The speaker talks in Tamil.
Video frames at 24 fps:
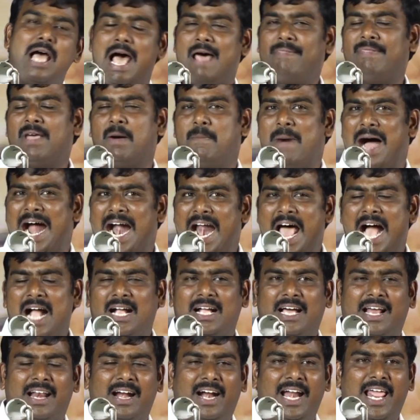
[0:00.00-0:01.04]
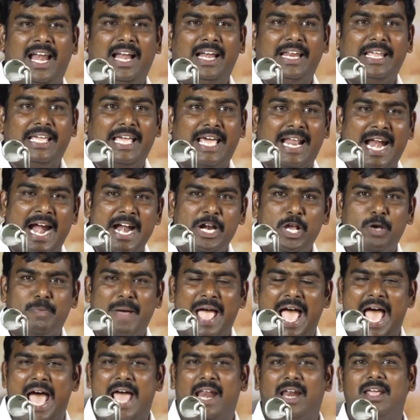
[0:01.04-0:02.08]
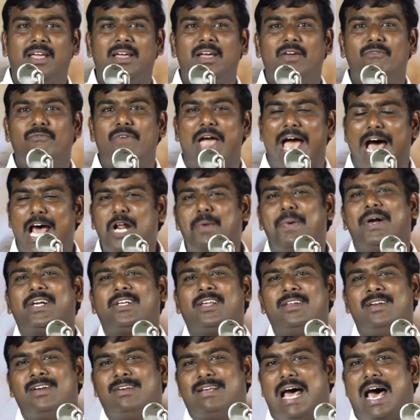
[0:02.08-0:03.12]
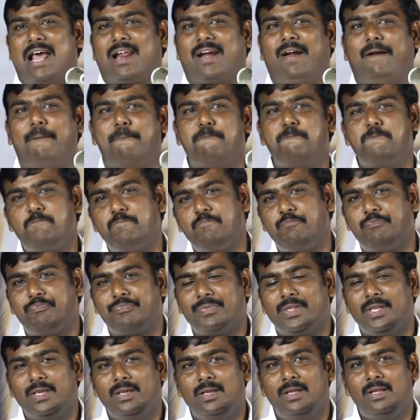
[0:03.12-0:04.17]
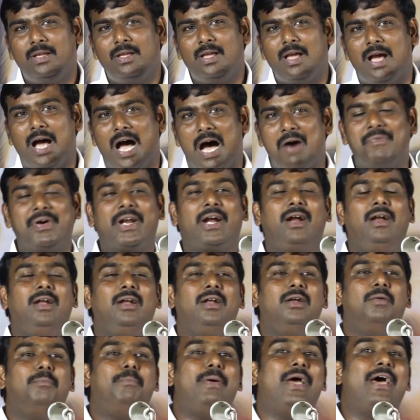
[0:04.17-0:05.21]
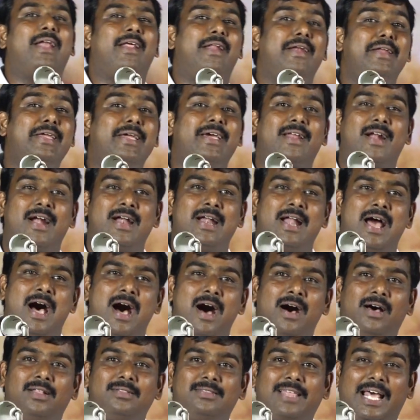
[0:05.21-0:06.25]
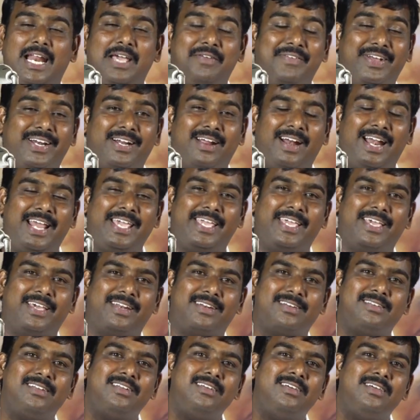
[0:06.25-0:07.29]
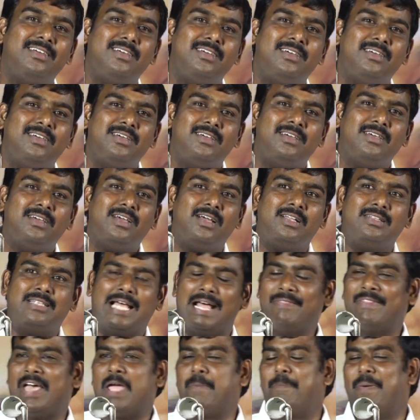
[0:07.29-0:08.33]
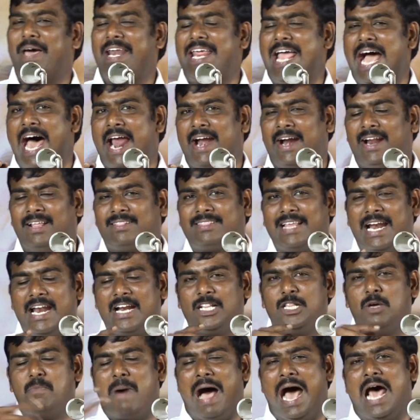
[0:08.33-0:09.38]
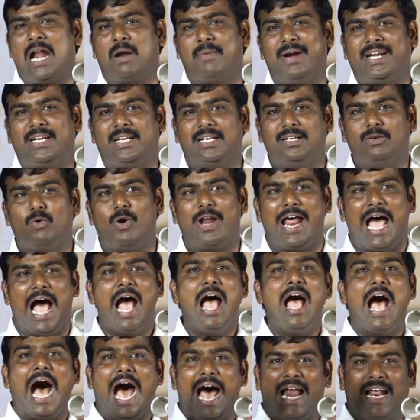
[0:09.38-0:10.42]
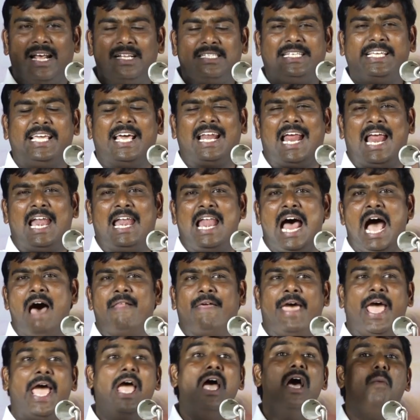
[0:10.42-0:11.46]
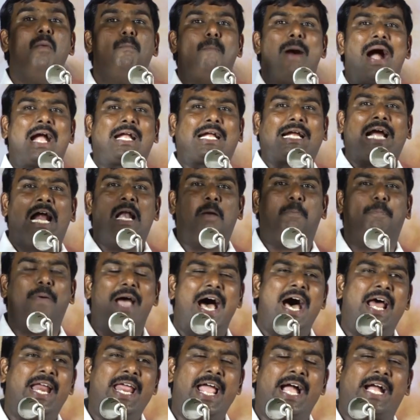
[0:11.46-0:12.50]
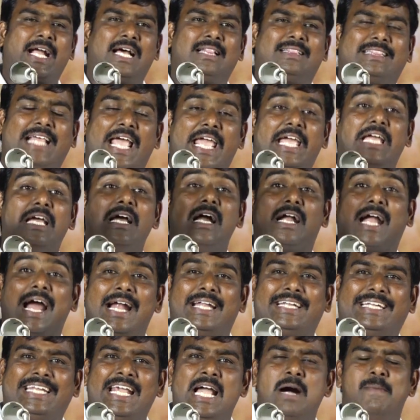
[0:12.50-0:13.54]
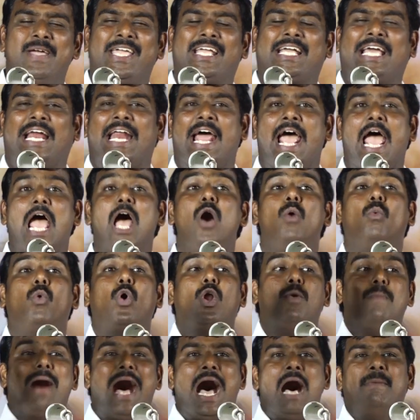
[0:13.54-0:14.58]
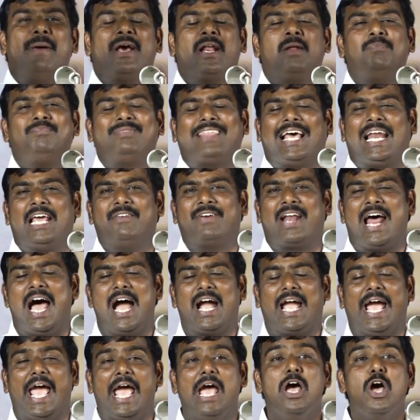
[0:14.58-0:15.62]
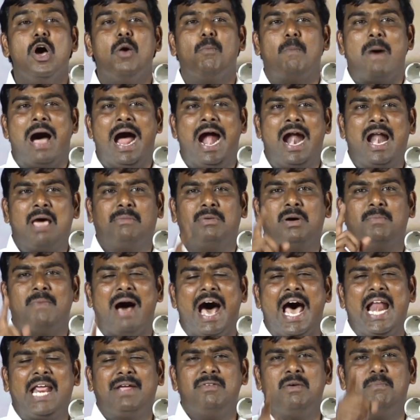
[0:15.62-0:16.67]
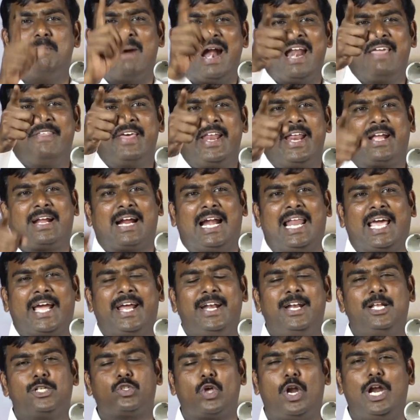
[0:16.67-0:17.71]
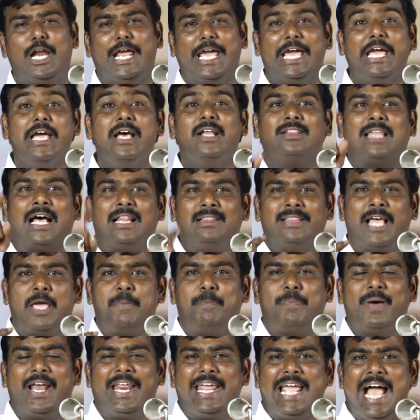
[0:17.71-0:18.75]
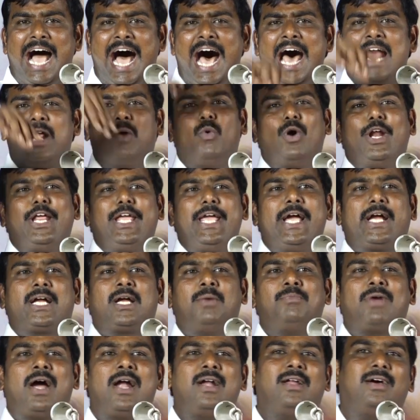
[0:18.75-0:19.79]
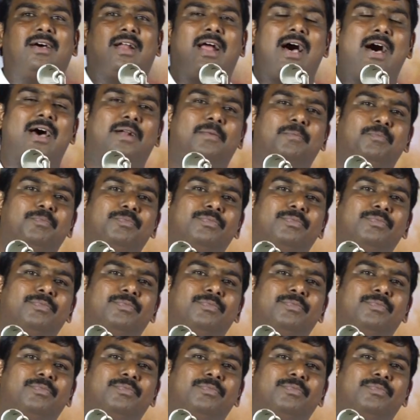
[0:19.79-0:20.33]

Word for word: அந்த மாணாக்கர்களில் இரண்டு பேர் வேறுபட்டு நின்றார்கள் அவர்கள் பேரறிஞர் அண்ணா தலைவர் கலைஞர் தந்தை பெரியாரிடத்திலிருந்து மாறுபட்டு ஒரு அரசியல் அல்லாத மக்கள் பேரியக்கத்தை கட்டியமைக்கிற ஒரு மாபெரும் தலைவராக மானமும் அறிவும் மனிதனுக்கழக என்று சொல்லி தந்தை பெரியார் ஒரு இயக்கம் காணுகிறார்